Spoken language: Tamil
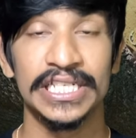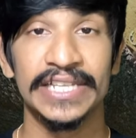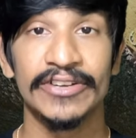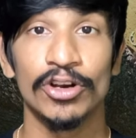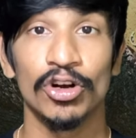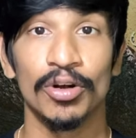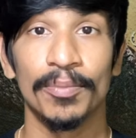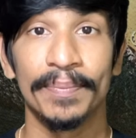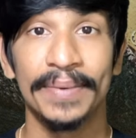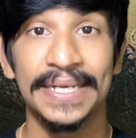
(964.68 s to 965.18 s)
இந்த வீடியோ
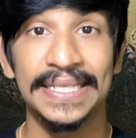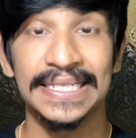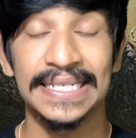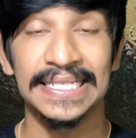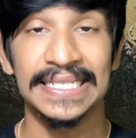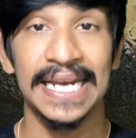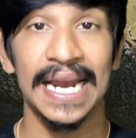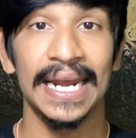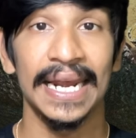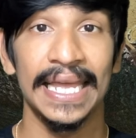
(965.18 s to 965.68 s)
உங்களுக்கு
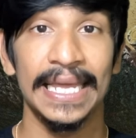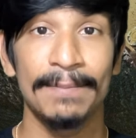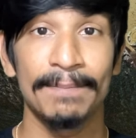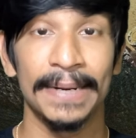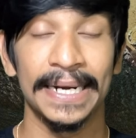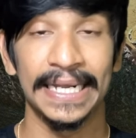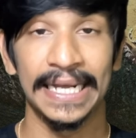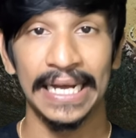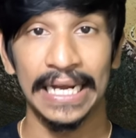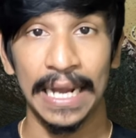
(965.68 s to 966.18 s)
பிடிச்சிருந்துச்சுன்னா லைக்
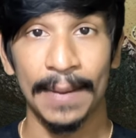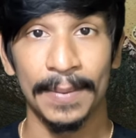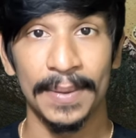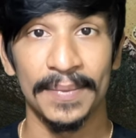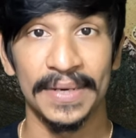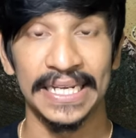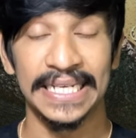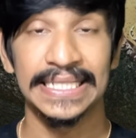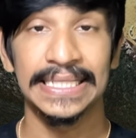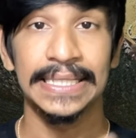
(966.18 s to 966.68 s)
பண்ணுங்கள் கமெண்ட்
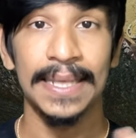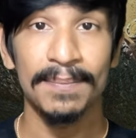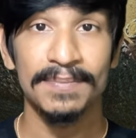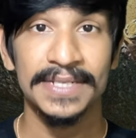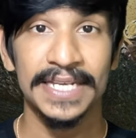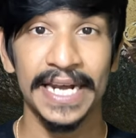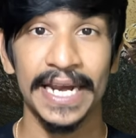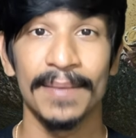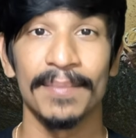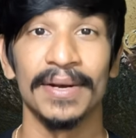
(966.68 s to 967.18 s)
பண்ணுங்கள் சப்ஸ்கிரைப்